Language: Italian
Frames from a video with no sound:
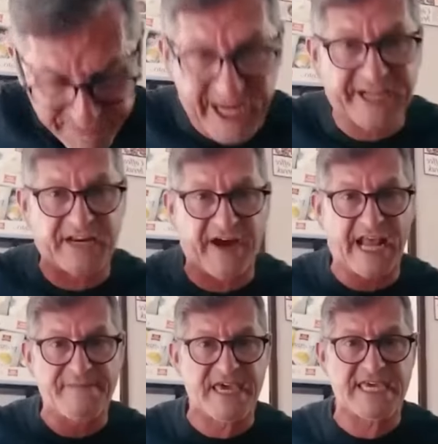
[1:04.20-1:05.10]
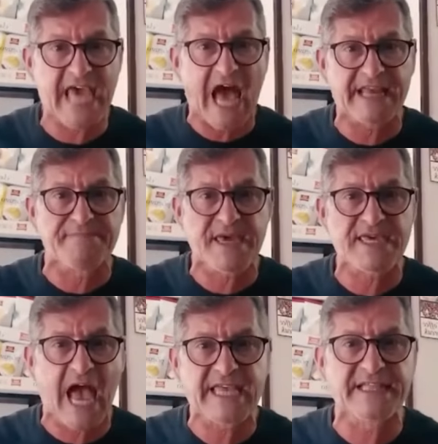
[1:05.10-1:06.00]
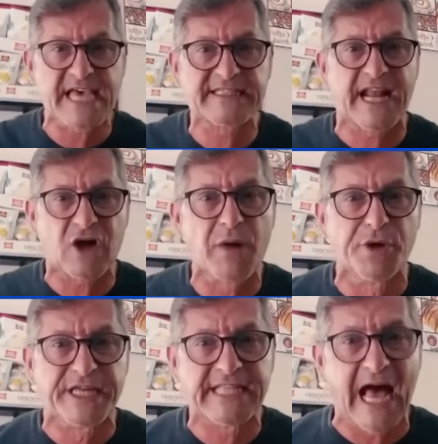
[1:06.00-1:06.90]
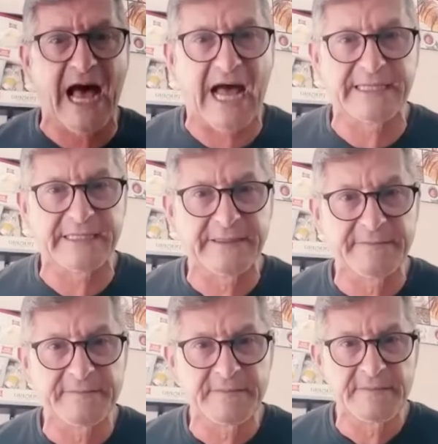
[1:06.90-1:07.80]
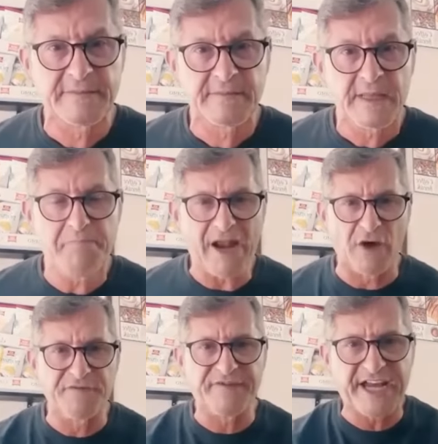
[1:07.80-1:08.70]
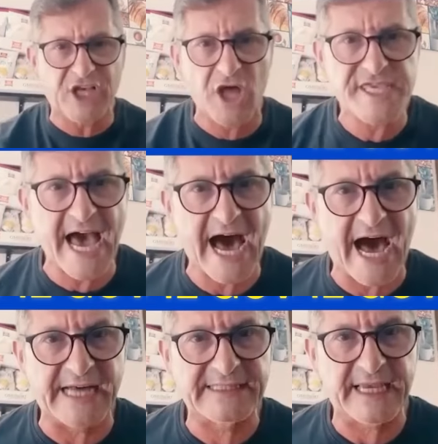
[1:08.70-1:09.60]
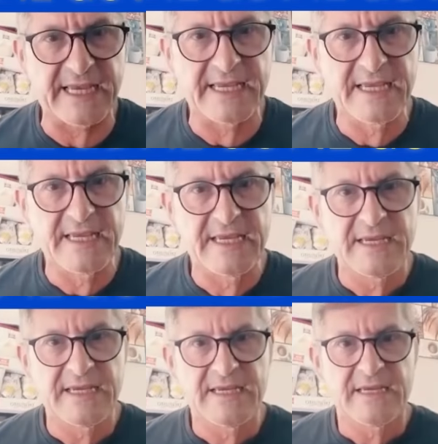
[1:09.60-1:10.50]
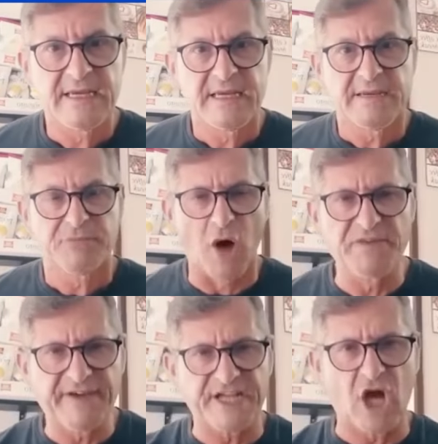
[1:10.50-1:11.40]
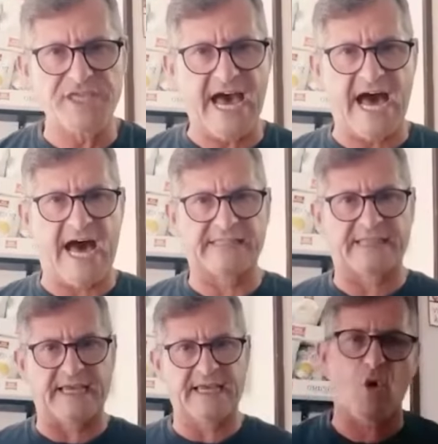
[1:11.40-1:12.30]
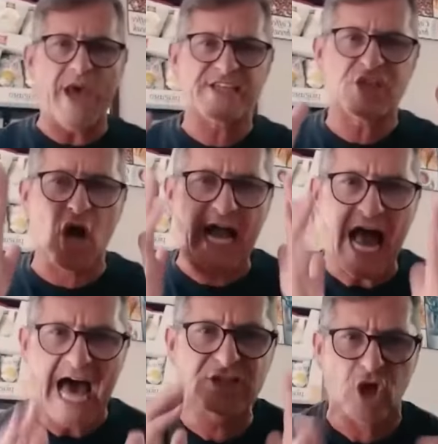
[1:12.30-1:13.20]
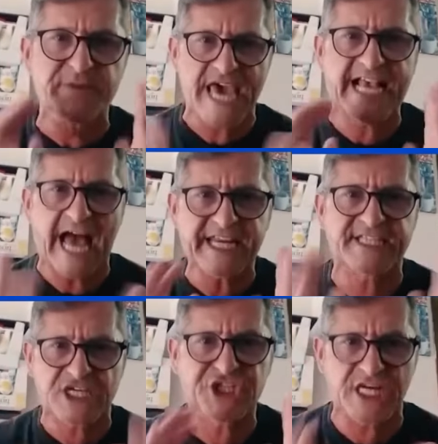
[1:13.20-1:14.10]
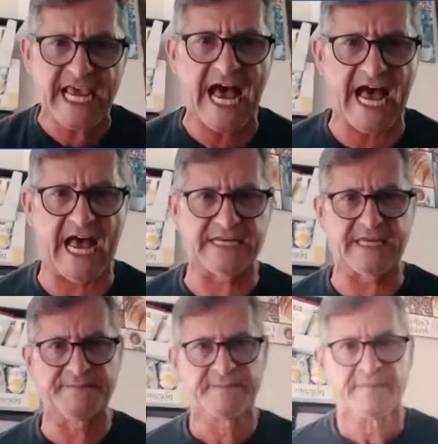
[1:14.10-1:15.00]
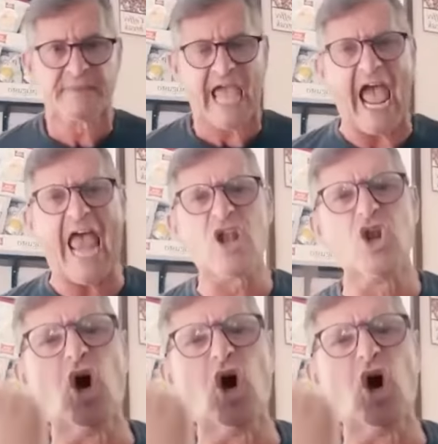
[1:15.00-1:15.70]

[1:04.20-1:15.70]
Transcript: per far arrivare migliaia e migliaia di extracomunità. Ma non vi vergognate. Non mi vergognate. In questo caso, miei cari siciliani, è